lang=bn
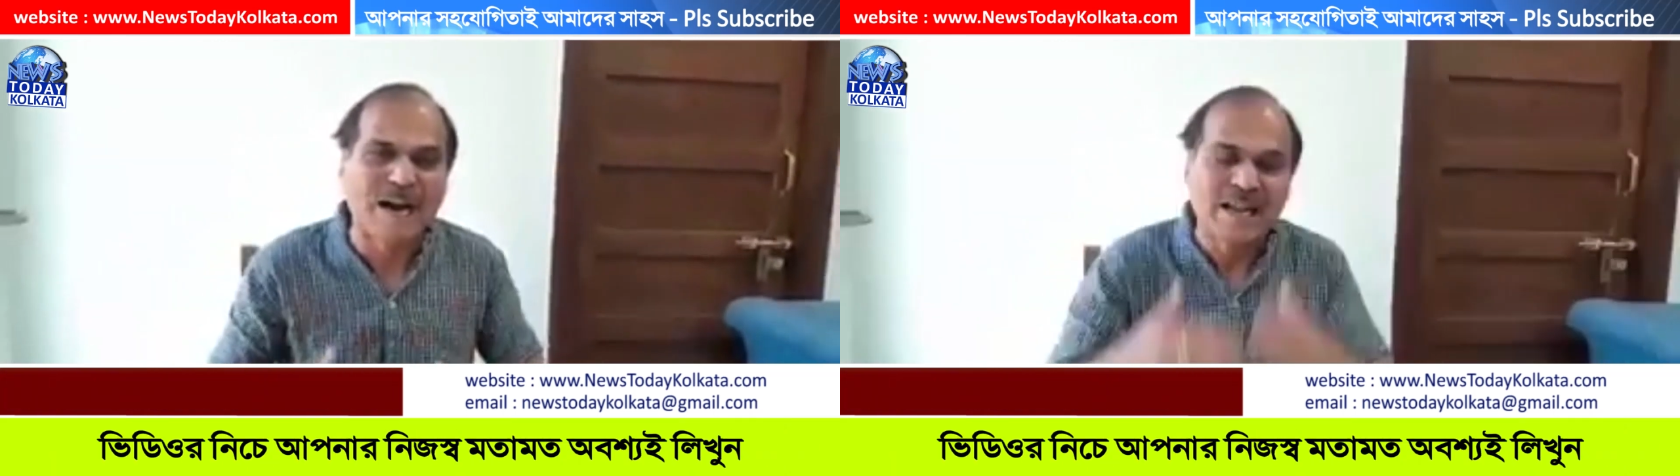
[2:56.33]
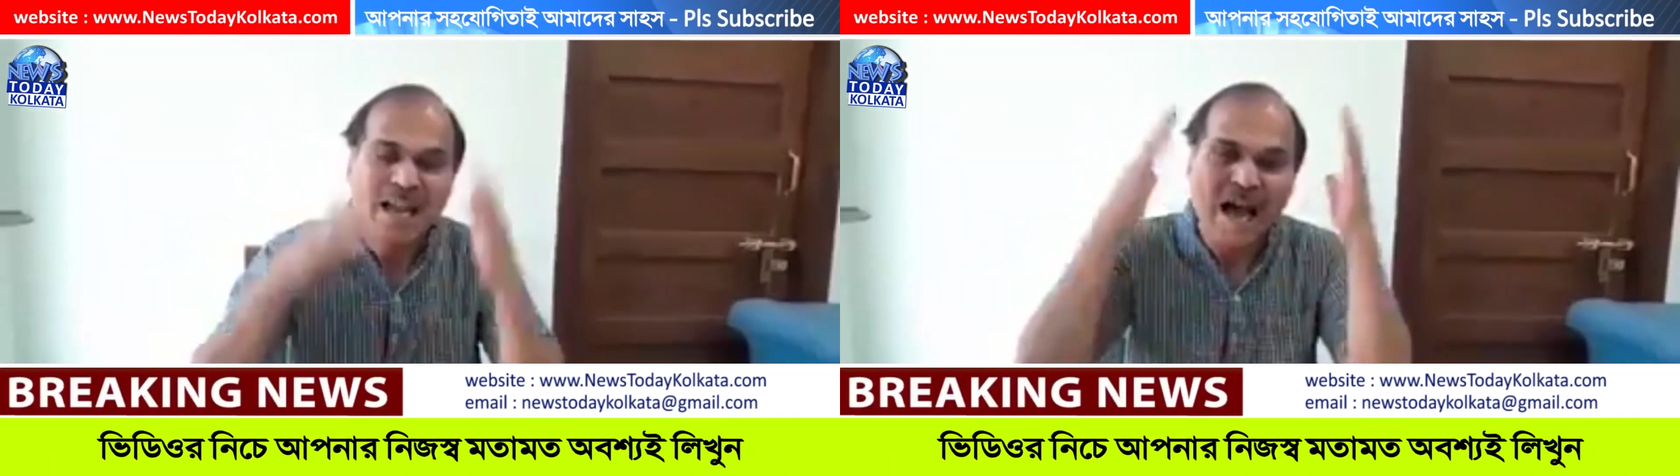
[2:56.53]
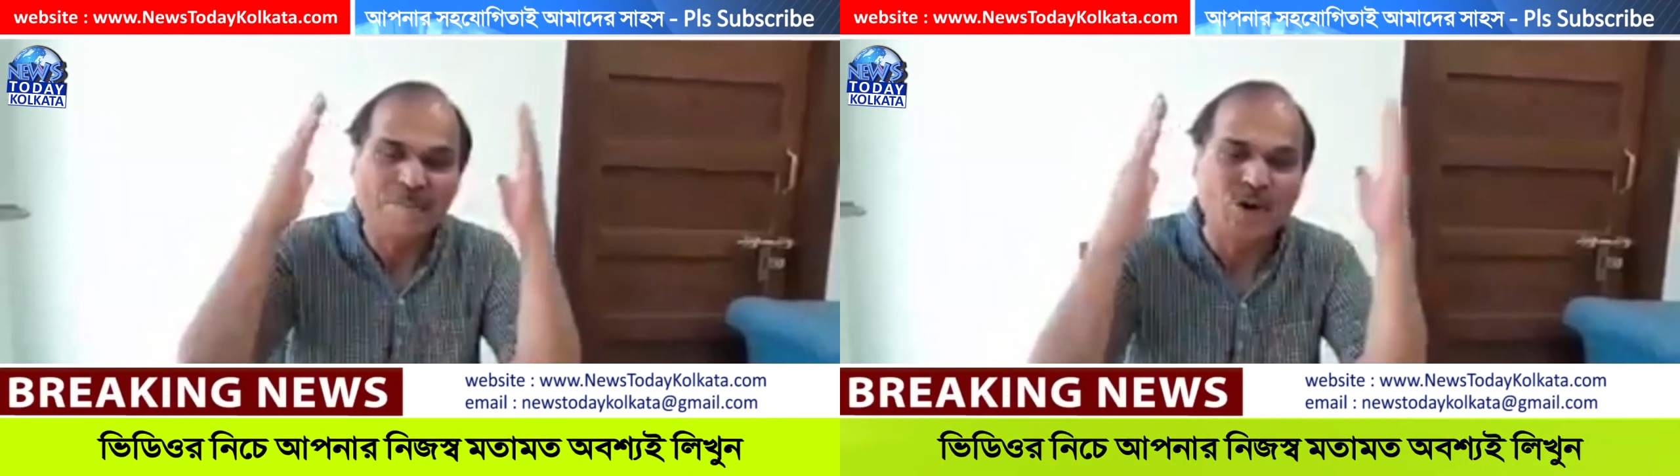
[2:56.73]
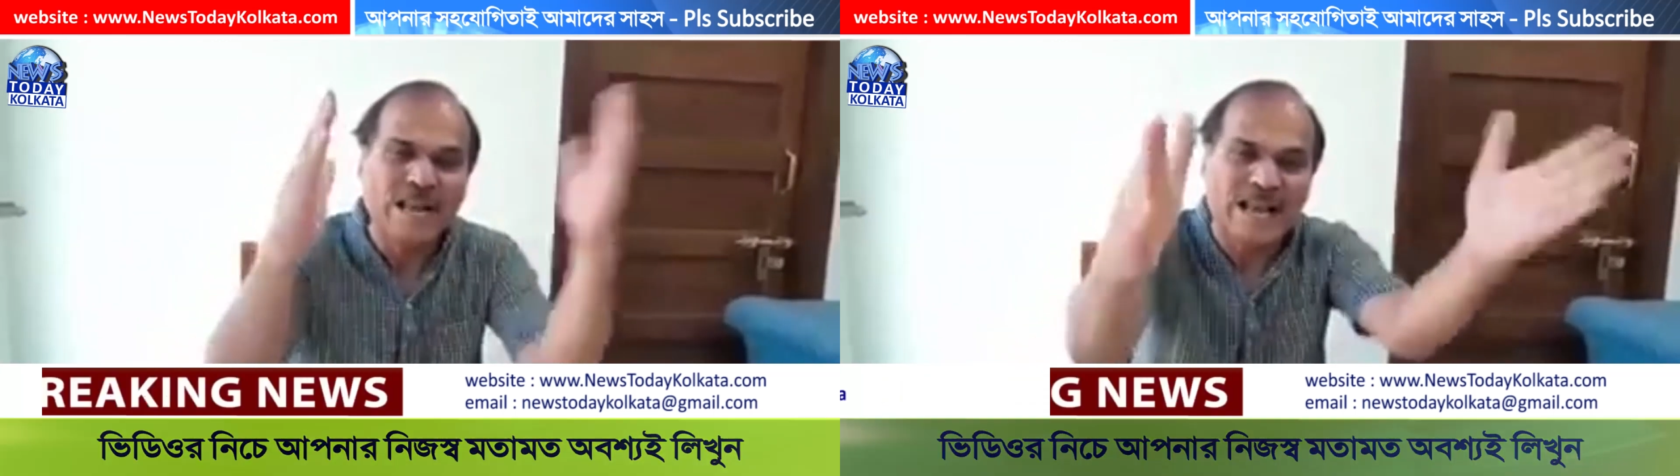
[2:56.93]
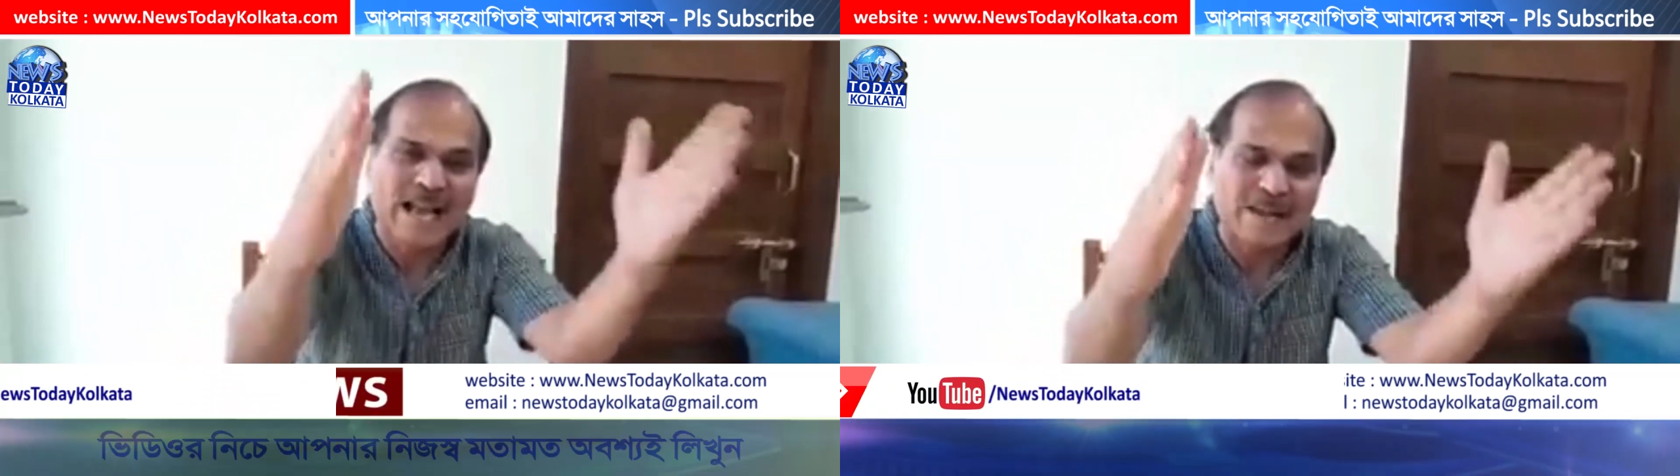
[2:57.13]
আমার আমি
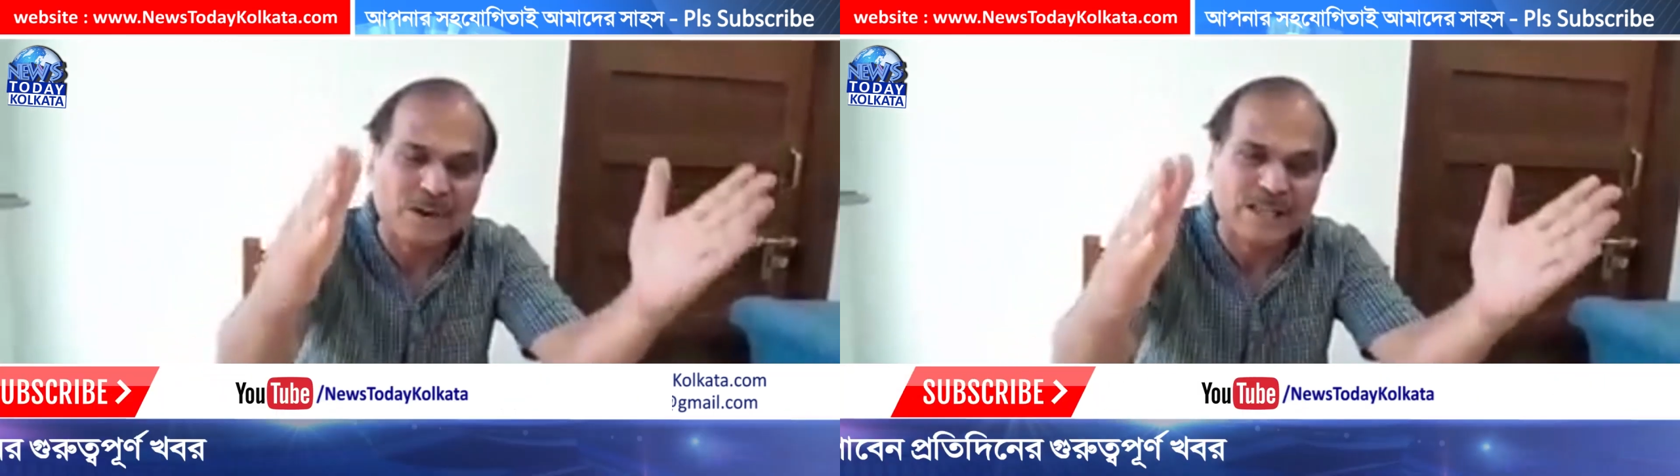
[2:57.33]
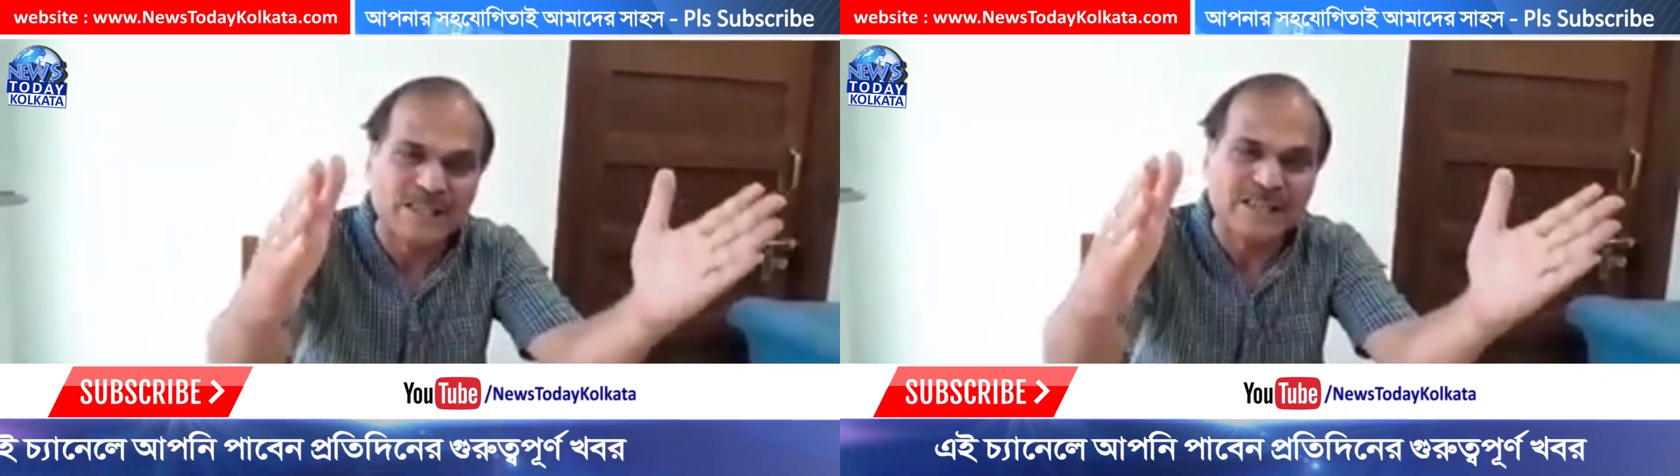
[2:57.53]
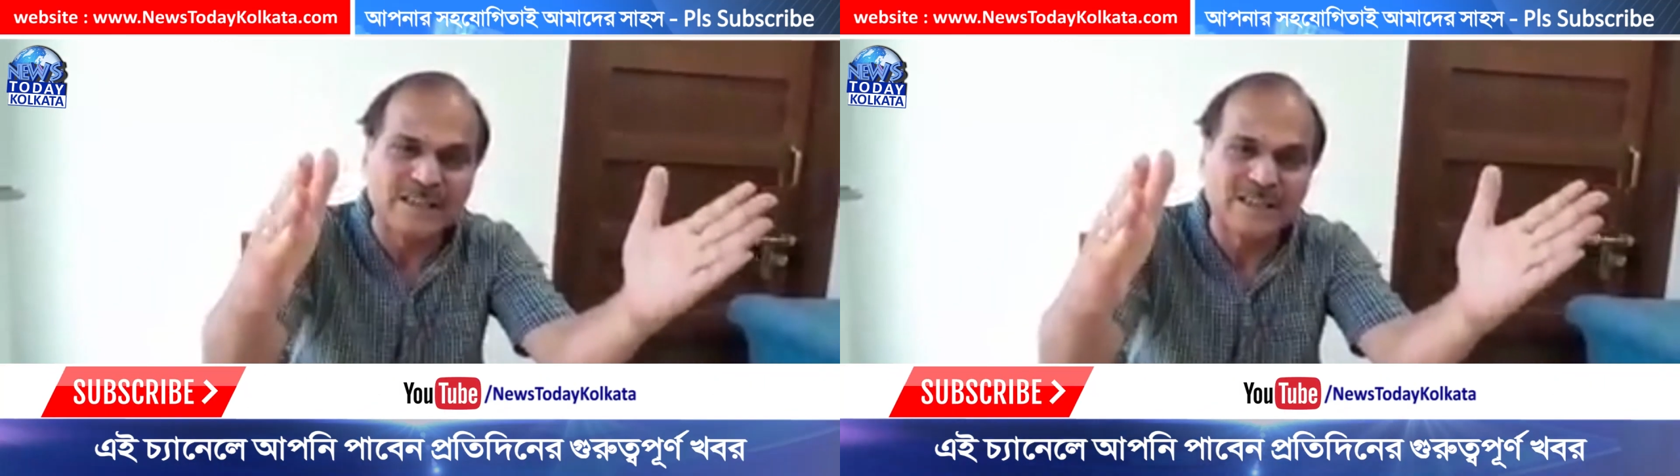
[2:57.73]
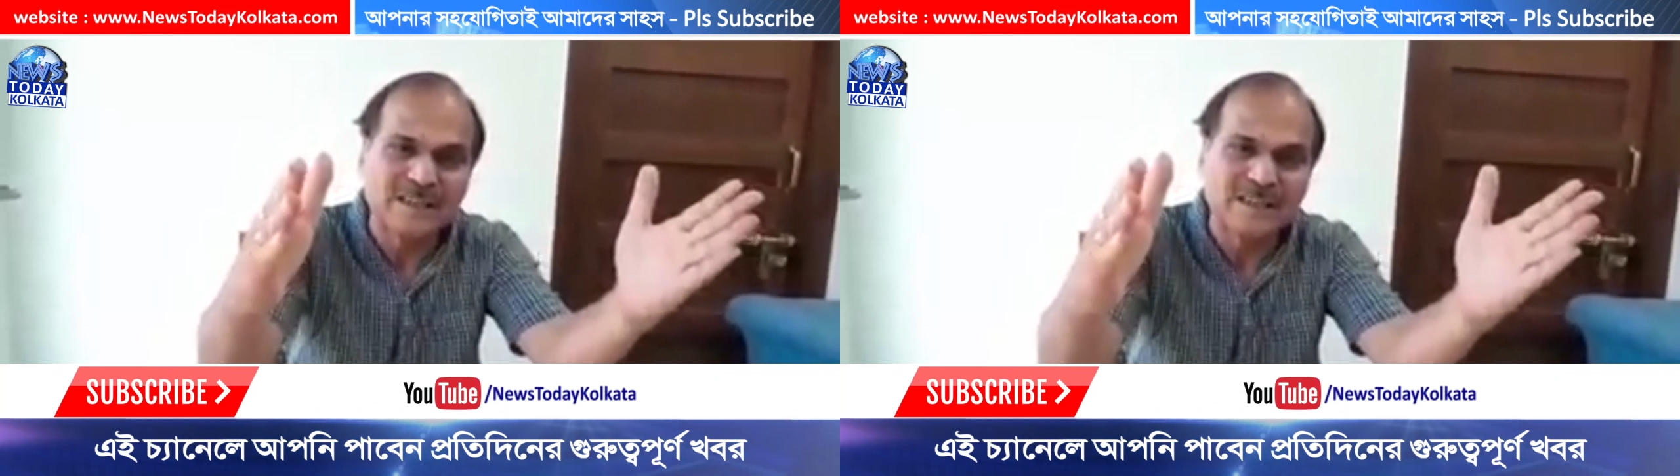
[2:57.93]
অনেক আগে বলেছি